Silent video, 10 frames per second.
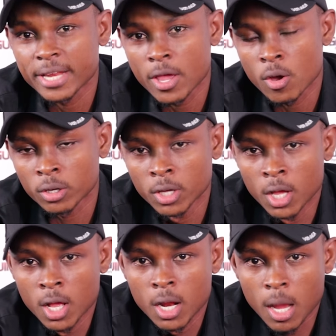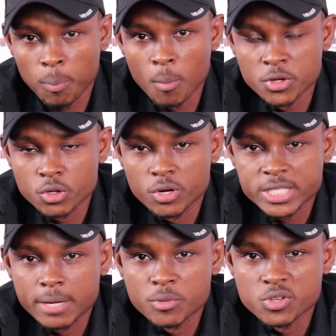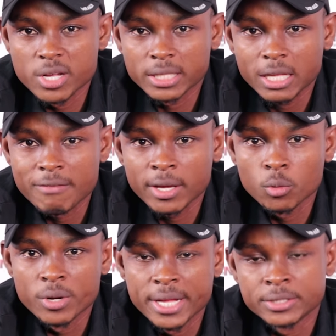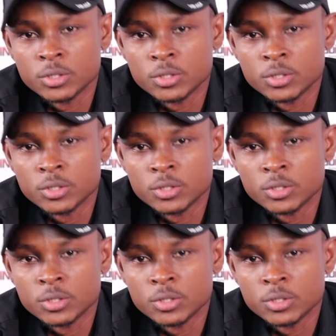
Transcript: d'ailleurs la promotion de cette musique à travers le net.